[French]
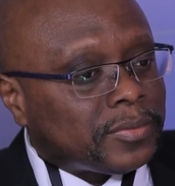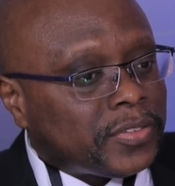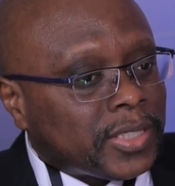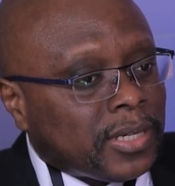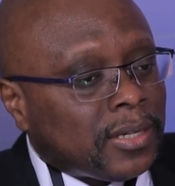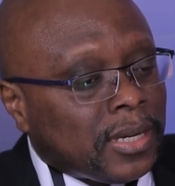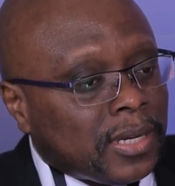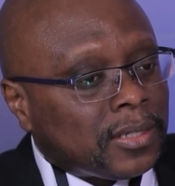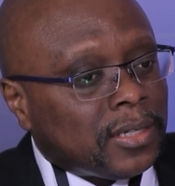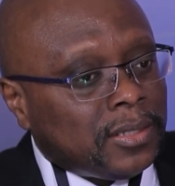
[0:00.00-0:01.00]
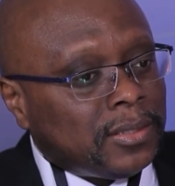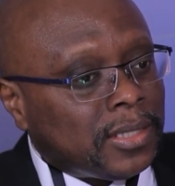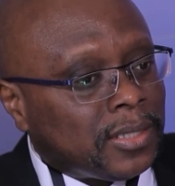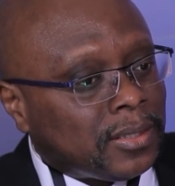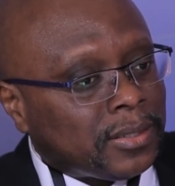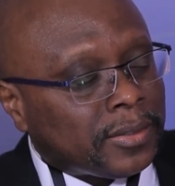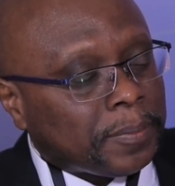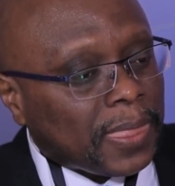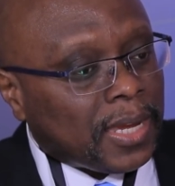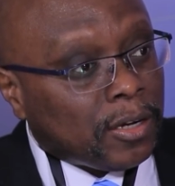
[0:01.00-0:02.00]
faire un, grand, un,
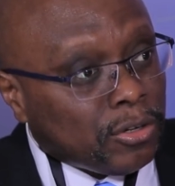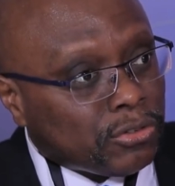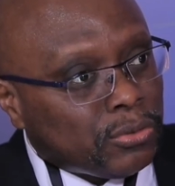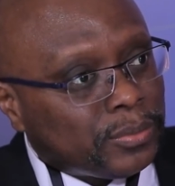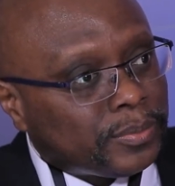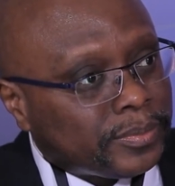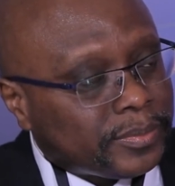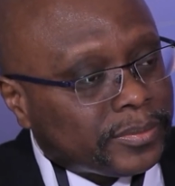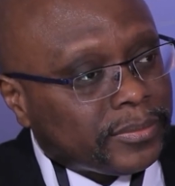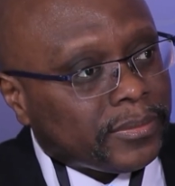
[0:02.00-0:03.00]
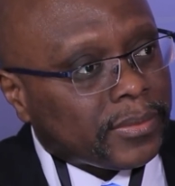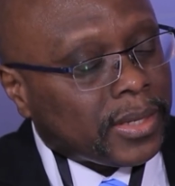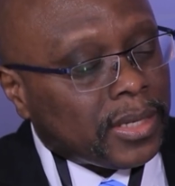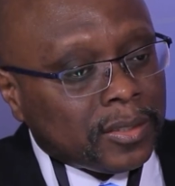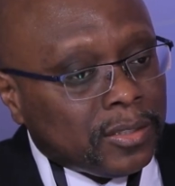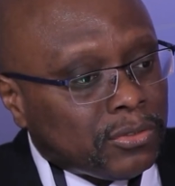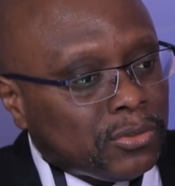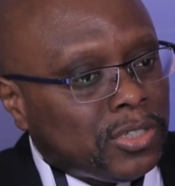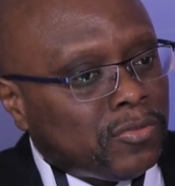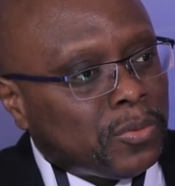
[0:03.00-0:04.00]
grand saut, un grand saut
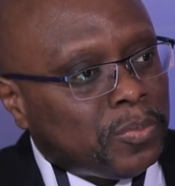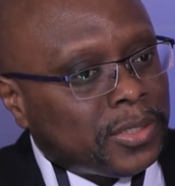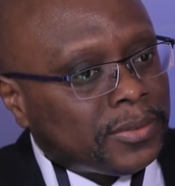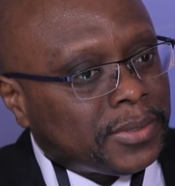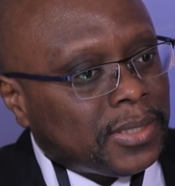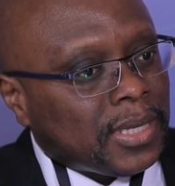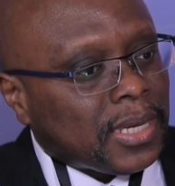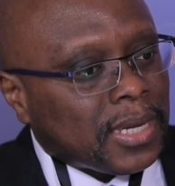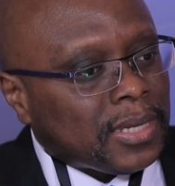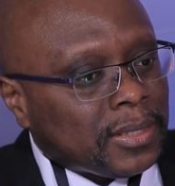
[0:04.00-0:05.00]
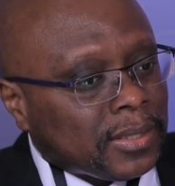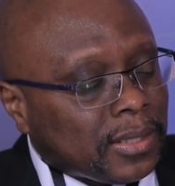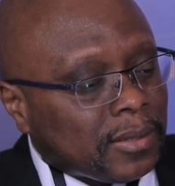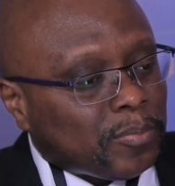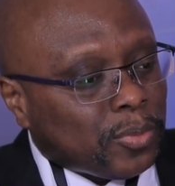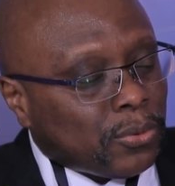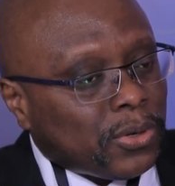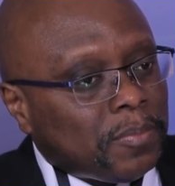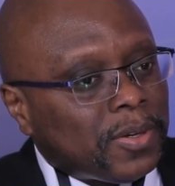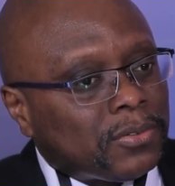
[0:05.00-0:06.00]
de développement. Et
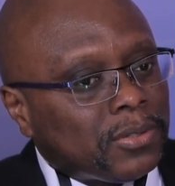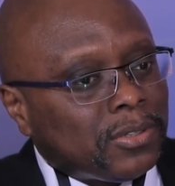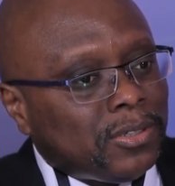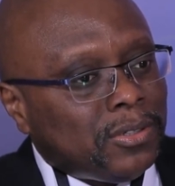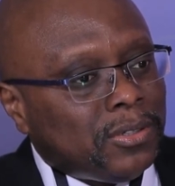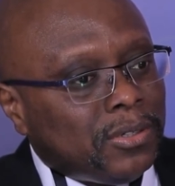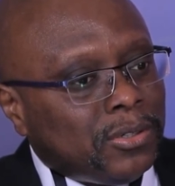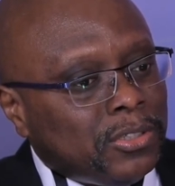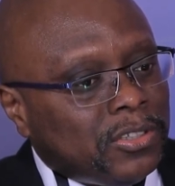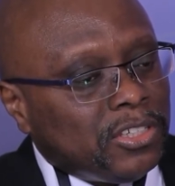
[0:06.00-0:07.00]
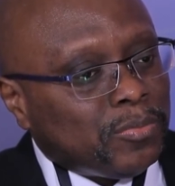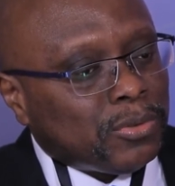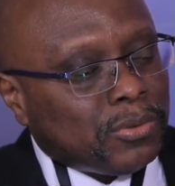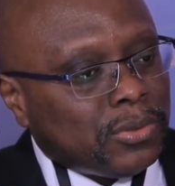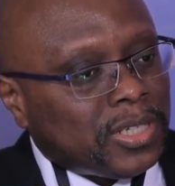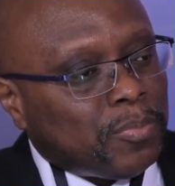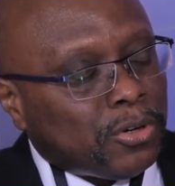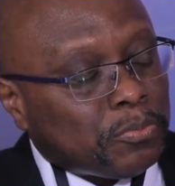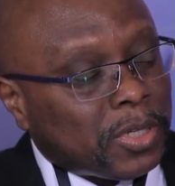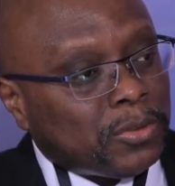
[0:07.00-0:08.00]
pourquoi Parce qu'on utilise beaucoup
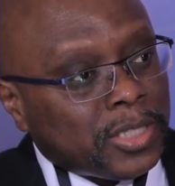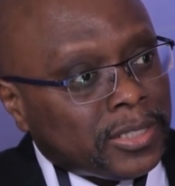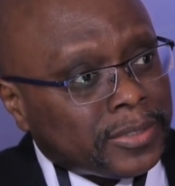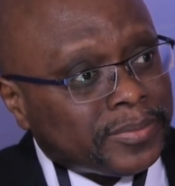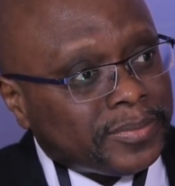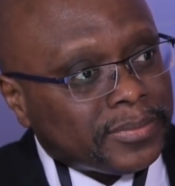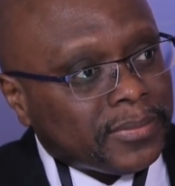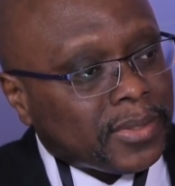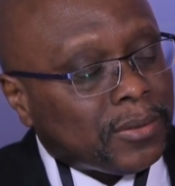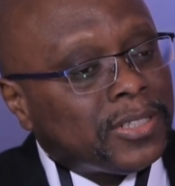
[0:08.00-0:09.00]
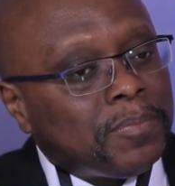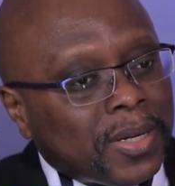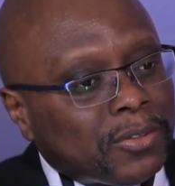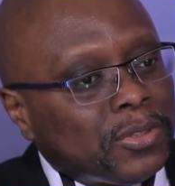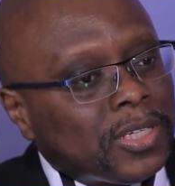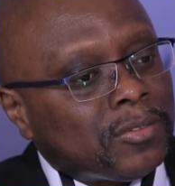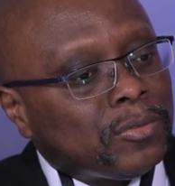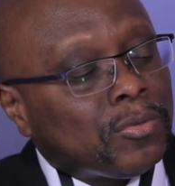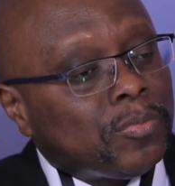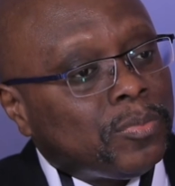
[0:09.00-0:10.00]
l'approche partenariat. On est partenaire
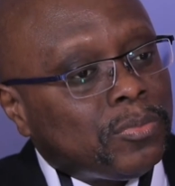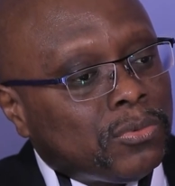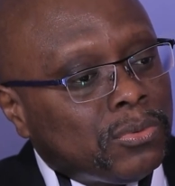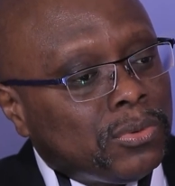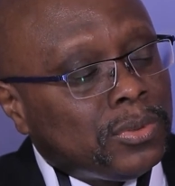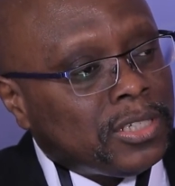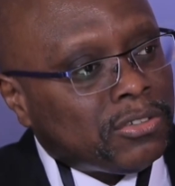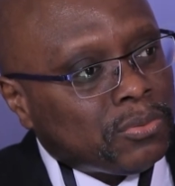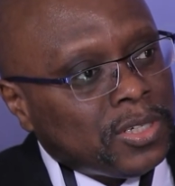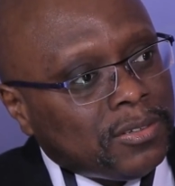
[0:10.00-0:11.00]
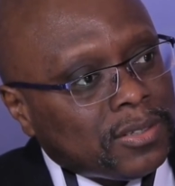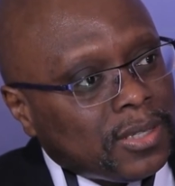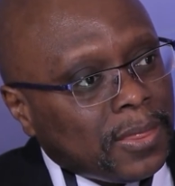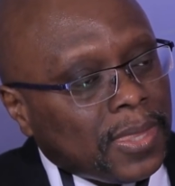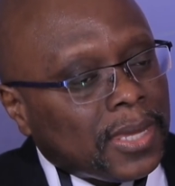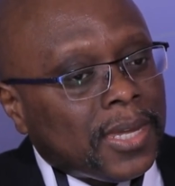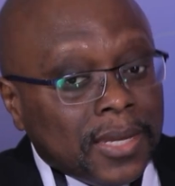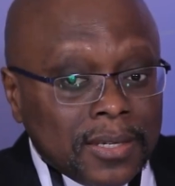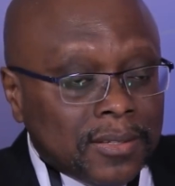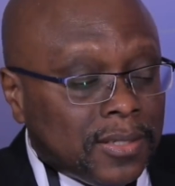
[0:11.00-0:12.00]
de tous les switches et
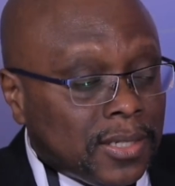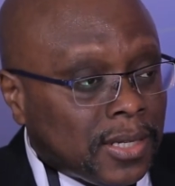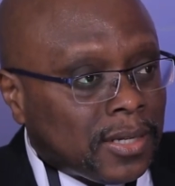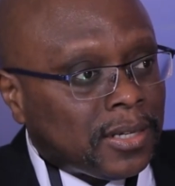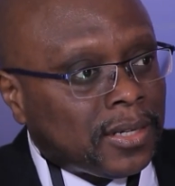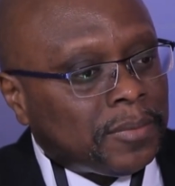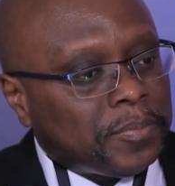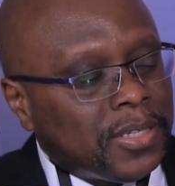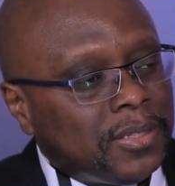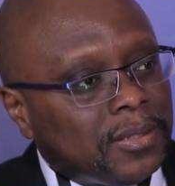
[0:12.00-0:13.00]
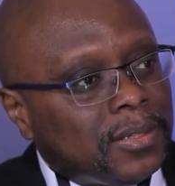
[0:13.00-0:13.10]
ici à, PID,